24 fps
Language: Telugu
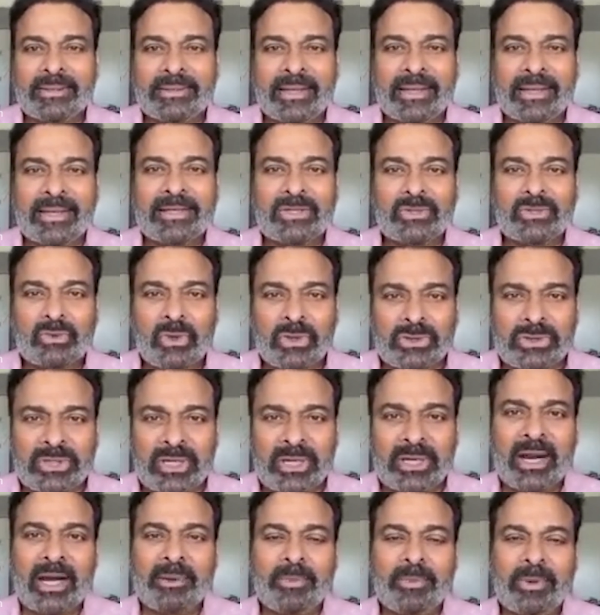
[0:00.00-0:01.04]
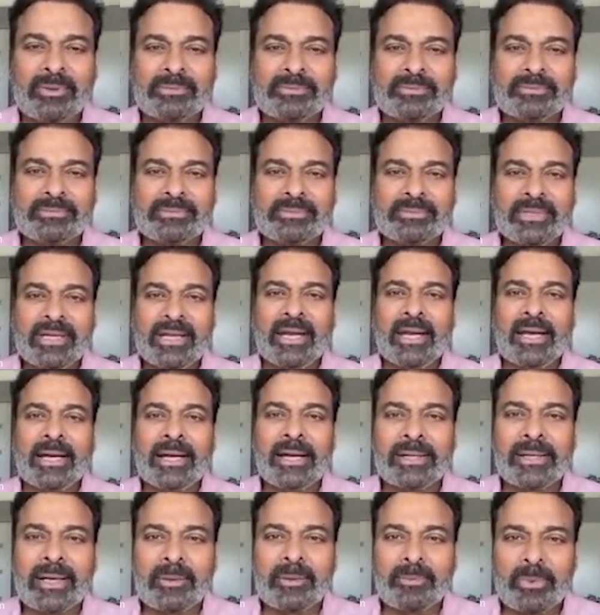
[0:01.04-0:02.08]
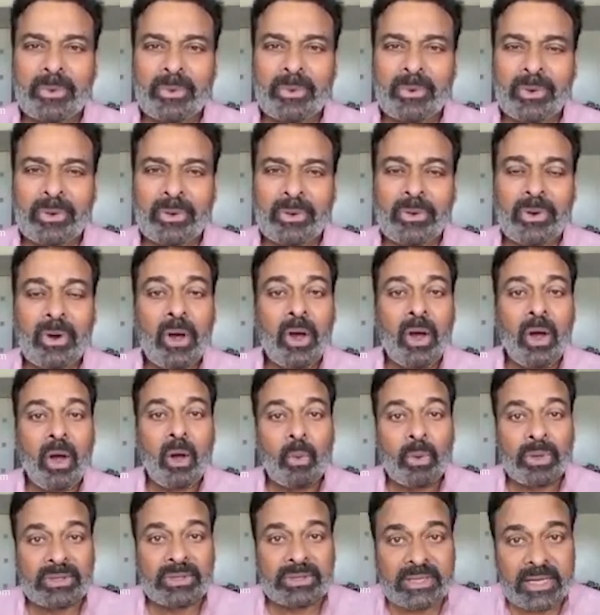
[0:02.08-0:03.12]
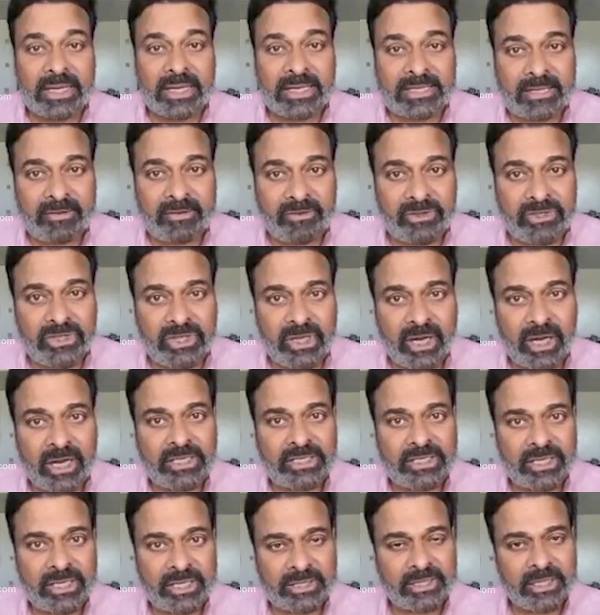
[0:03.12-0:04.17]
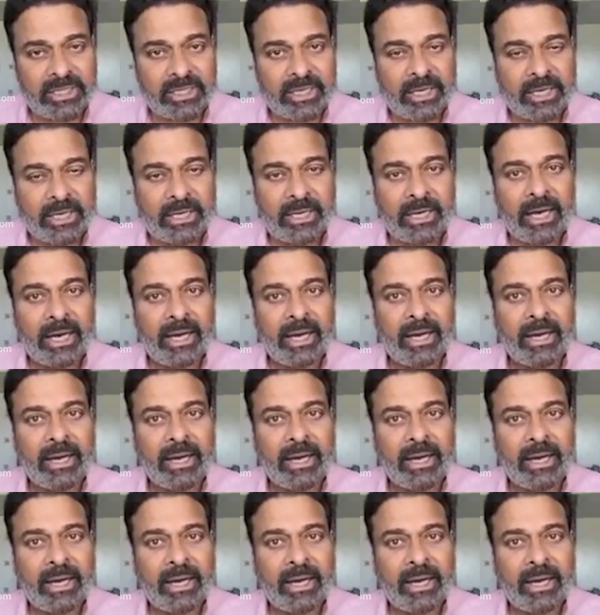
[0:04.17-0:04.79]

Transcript: తన సొంత గ్రామం నీలకంఠాపురంలో వందల సంవత్సరాల చరిత్ర కలిగిన